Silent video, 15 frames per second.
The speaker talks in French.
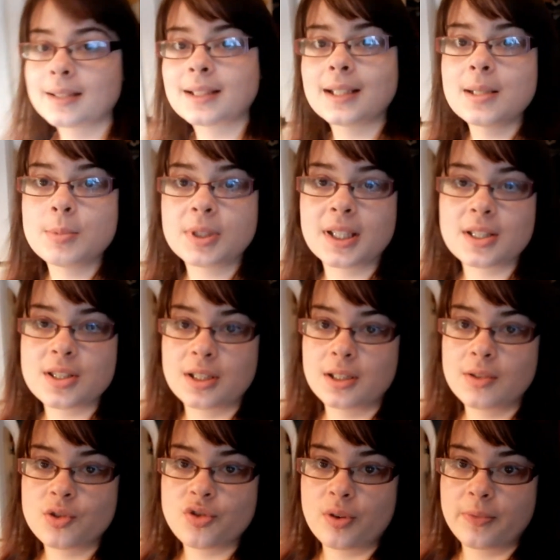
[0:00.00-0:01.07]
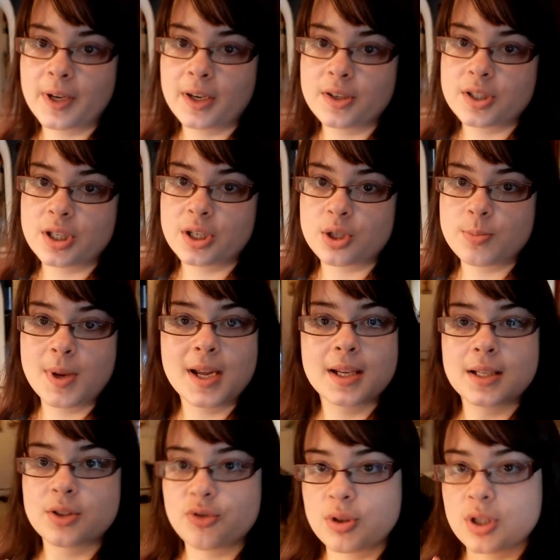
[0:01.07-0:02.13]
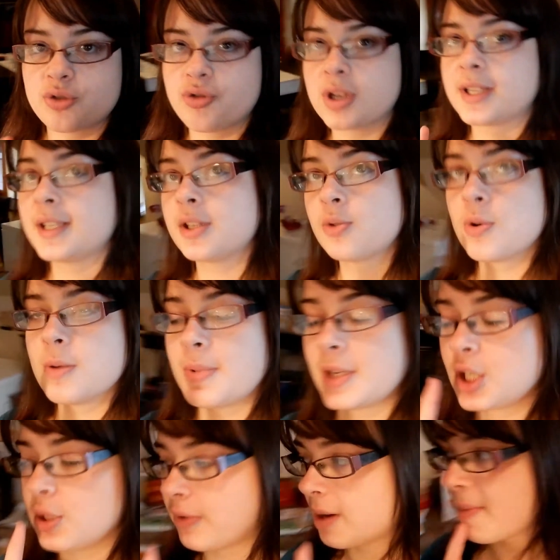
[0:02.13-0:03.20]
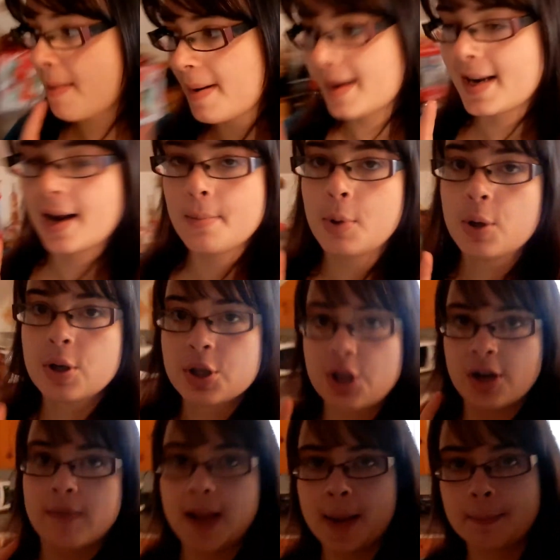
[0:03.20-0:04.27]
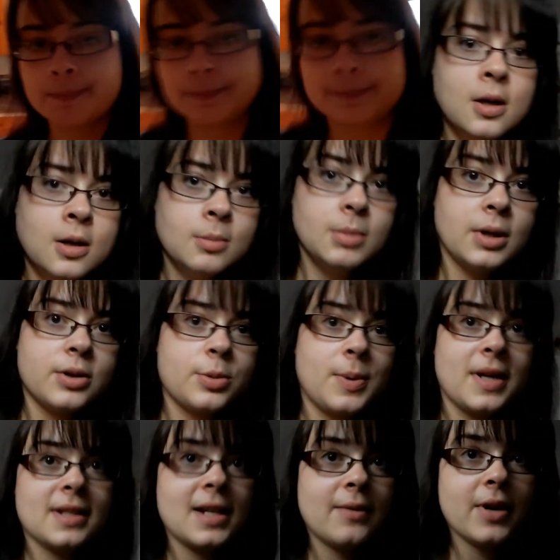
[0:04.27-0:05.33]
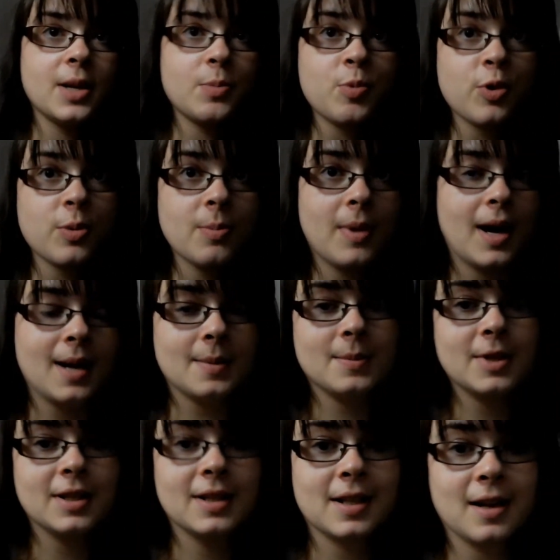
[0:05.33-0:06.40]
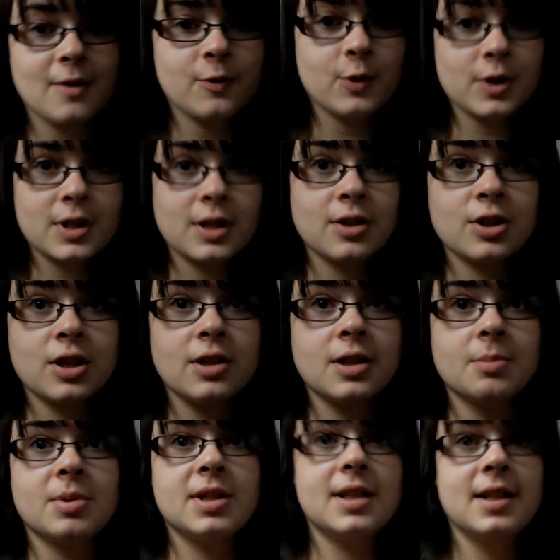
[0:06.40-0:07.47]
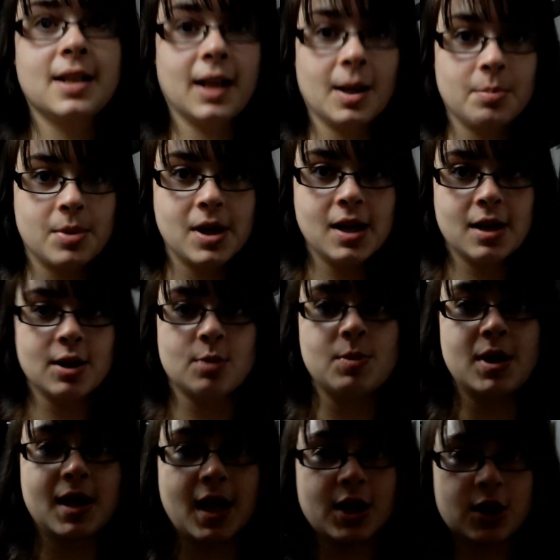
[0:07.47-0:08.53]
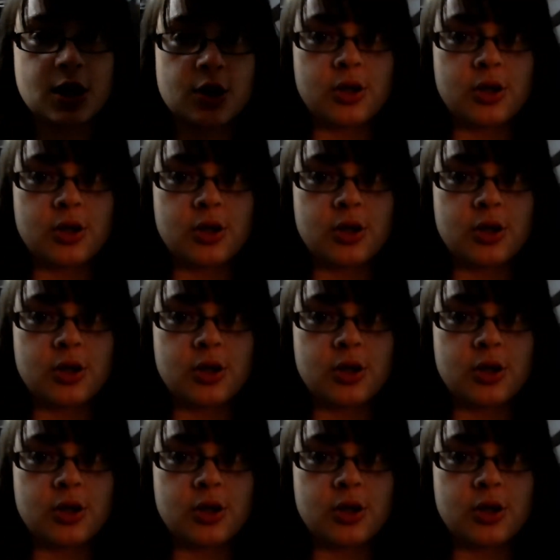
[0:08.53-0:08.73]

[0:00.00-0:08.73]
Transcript: attendez-moi 30 secondes, je vais faire un changement, je vais, je essayer de quoi parce que j'ai vraiment mal dans le bras, je reviens. Bon, je pense que ça va être mieux de même. Euh, dans le fond, c'est un genre de petit trépied que je m'étais acheté